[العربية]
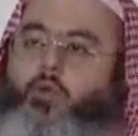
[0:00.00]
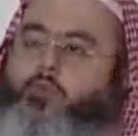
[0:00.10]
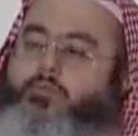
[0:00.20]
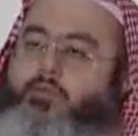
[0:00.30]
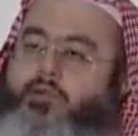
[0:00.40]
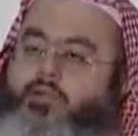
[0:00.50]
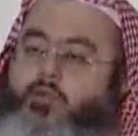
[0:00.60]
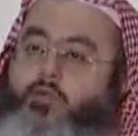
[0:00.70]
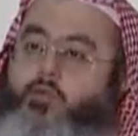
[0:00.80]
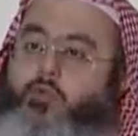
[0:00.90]
وربما
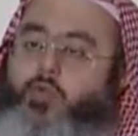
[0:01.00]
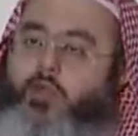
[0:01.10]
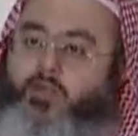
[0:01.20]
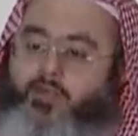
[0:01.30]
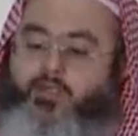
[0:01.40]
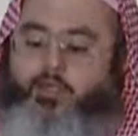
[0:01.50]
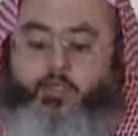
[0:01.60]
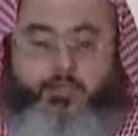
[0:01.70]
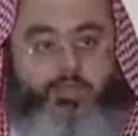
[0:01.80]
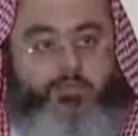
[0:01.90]
تكون
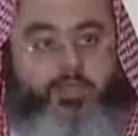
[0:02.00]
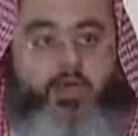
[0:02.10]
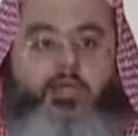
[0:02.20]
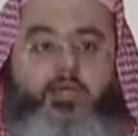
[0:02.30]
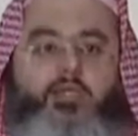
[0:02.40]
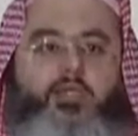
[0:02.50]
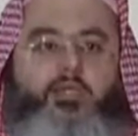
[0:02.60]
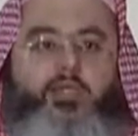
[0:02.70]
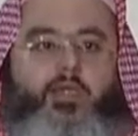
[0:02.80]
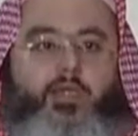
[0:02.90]
القضيه بامكانه
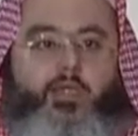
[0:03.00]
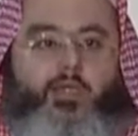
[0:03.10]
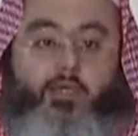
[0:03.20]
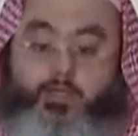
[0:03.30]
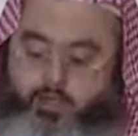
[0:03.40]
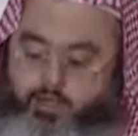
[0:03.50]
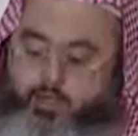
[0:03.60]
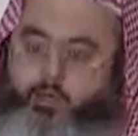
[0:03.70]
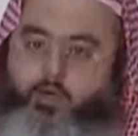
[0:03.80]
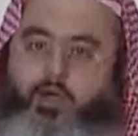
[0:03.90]
السيطره عليها
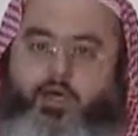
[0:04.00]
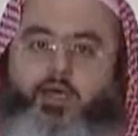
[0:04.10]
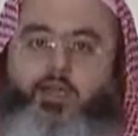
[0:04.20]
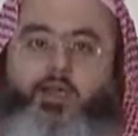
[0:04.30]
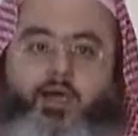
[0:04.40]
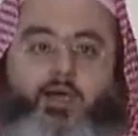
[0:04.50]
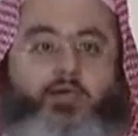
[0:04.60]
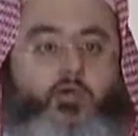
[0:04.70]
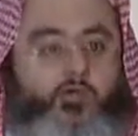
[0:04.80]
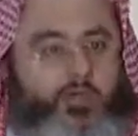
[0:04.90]
وهذا
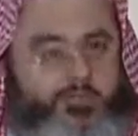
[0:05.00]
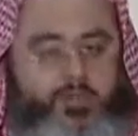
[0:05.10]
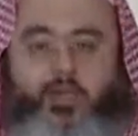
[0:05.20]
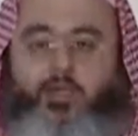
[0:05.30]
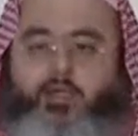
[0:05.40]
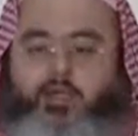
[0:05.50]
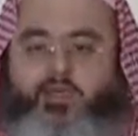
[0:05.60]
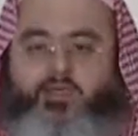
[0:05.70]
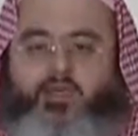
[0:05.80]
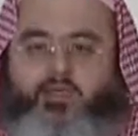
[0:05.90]
العائق بامكانه
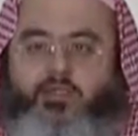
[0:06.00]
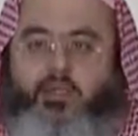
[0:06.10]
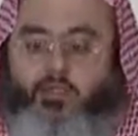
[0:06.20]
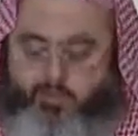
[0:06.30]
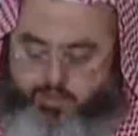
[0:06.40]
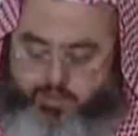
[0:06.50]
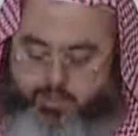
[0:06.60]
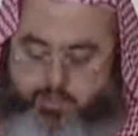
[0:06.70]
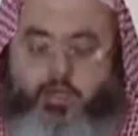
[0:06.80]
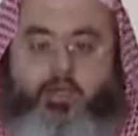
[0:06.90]
ان يتخطاه
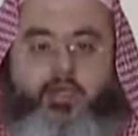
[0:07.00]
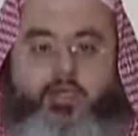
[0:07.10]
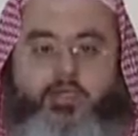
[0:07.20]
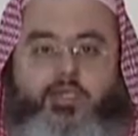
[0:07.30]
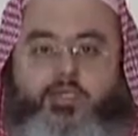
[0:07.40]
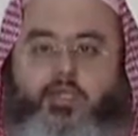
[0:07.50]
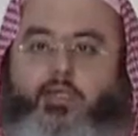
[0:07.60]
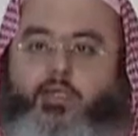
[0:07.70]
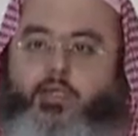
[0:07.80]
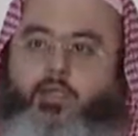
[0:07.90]
لكن
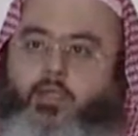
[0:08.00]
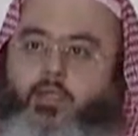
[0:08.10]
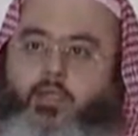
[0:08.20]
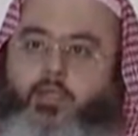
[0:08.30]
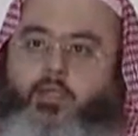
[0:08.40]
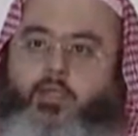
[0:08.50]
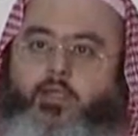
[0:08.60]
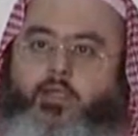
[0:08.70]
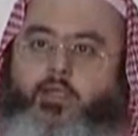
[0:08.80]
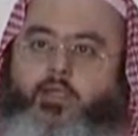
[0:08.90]
الشيطان
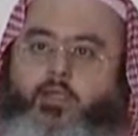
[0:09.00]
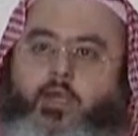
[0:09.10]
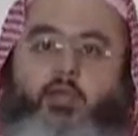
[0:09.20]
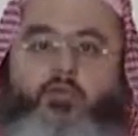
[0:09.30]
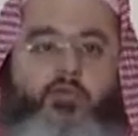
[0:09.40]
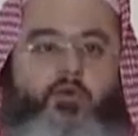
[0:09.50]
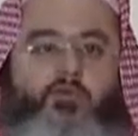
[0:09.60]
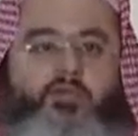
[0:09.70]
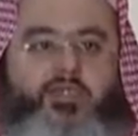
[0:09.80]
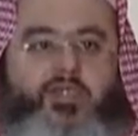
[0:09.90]

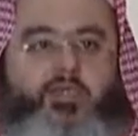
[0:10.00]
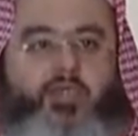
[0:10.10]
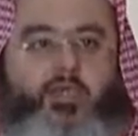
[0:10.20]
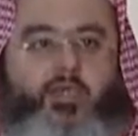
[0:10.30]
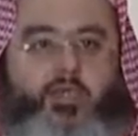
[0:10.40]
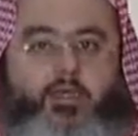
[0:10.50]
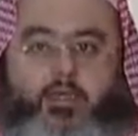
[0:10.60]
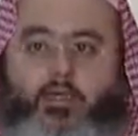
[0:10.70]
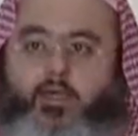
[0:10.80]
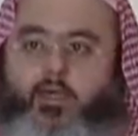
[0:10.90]
ينفخ في صدره